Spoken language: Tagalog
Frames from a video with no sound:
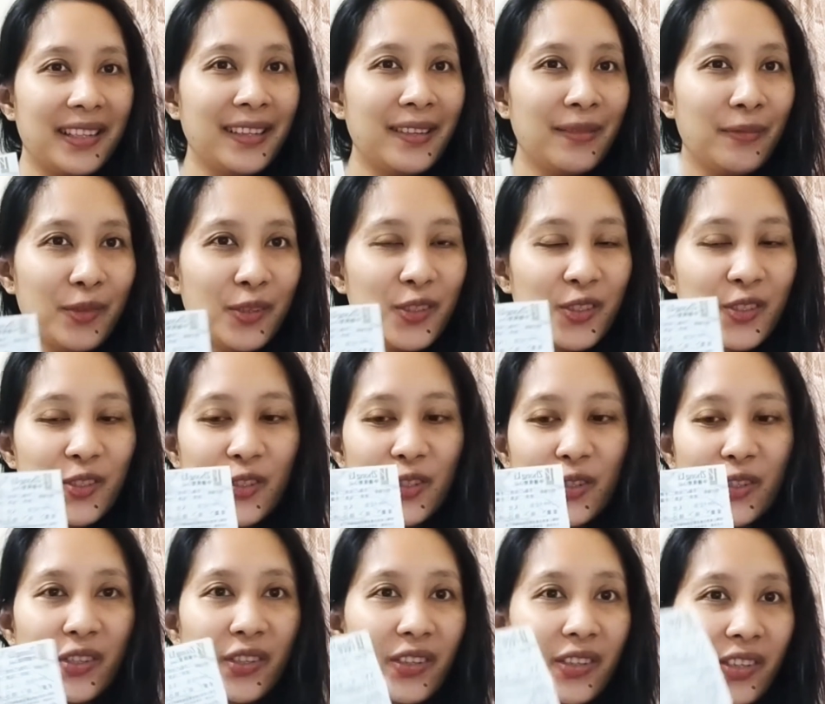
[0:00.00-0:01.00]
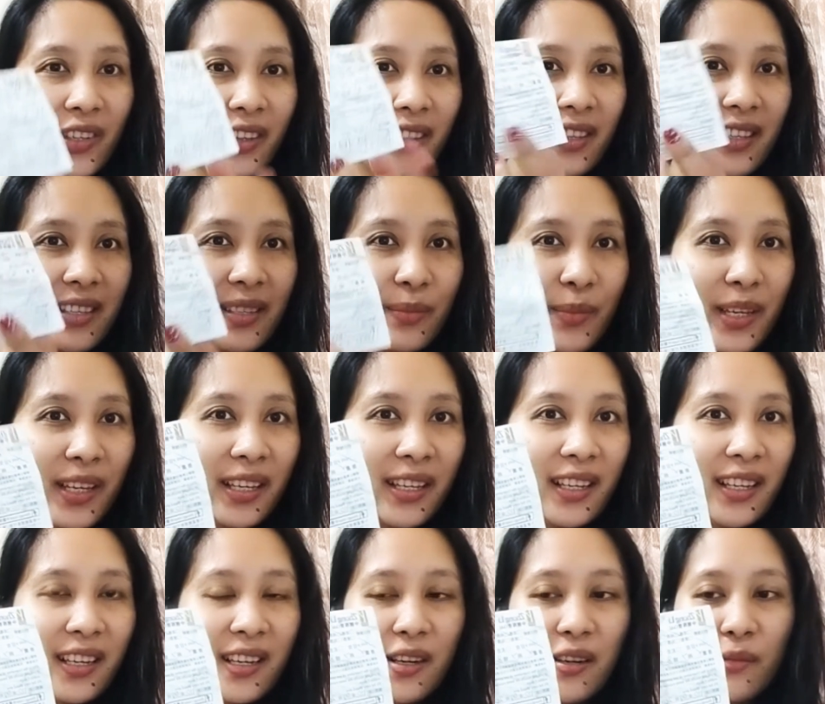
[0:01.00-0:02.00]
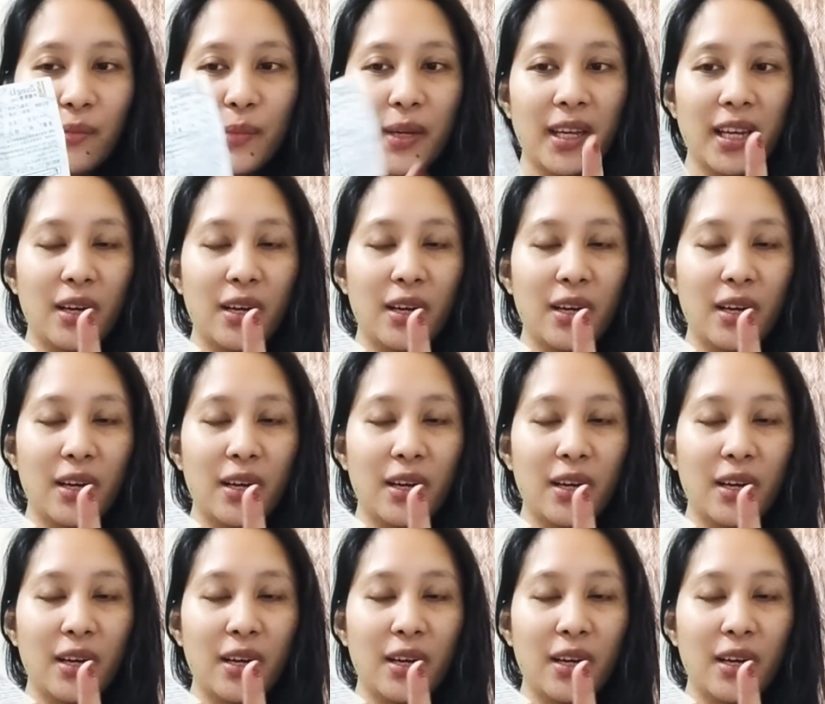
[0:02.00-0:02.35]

in the future at least may ka may